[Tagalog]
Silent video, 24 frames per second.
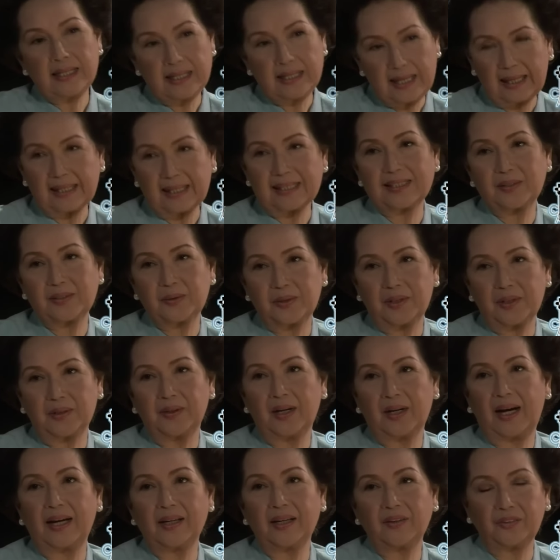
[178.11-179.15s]
Yes,
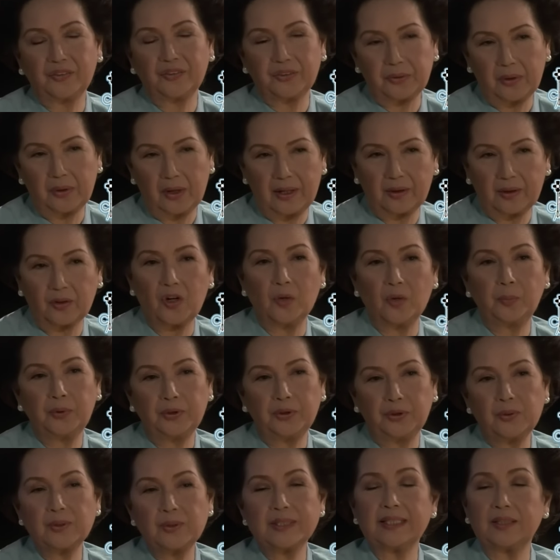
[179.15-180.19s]
I
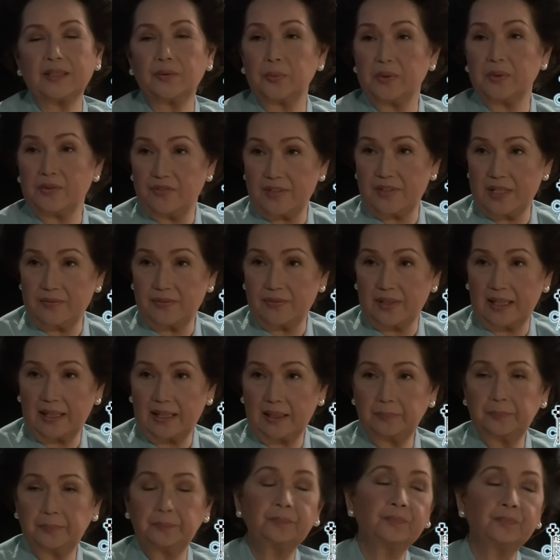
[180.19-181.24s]
co-produced it with Viva.
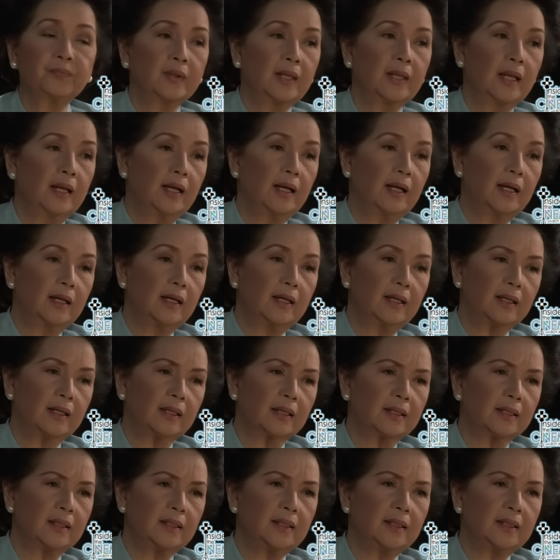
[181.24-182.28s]
Opo. Uh,
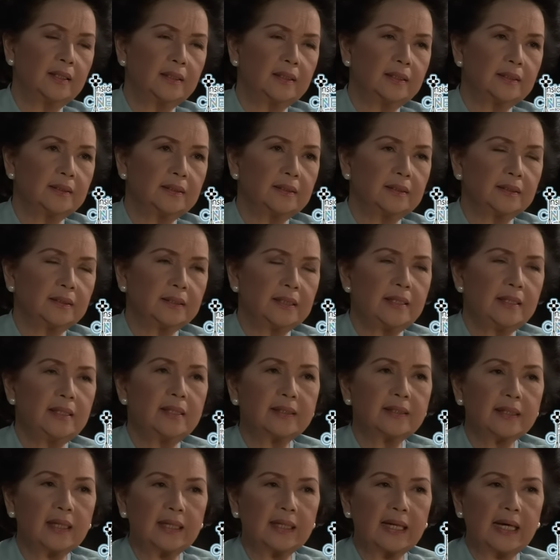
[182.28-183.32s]

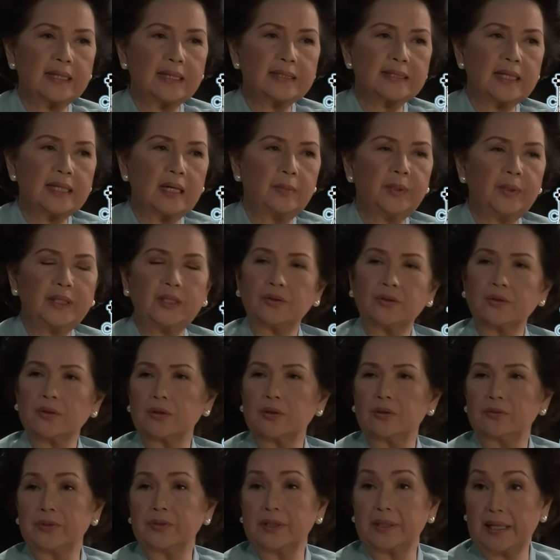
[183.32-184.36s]
sinirealize namin ito
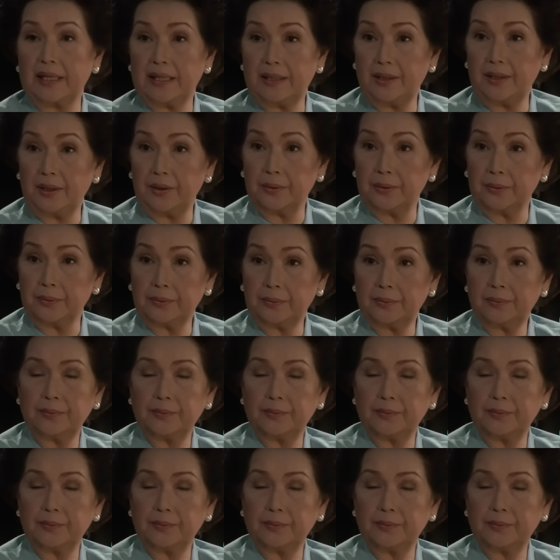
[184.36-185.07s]
over radio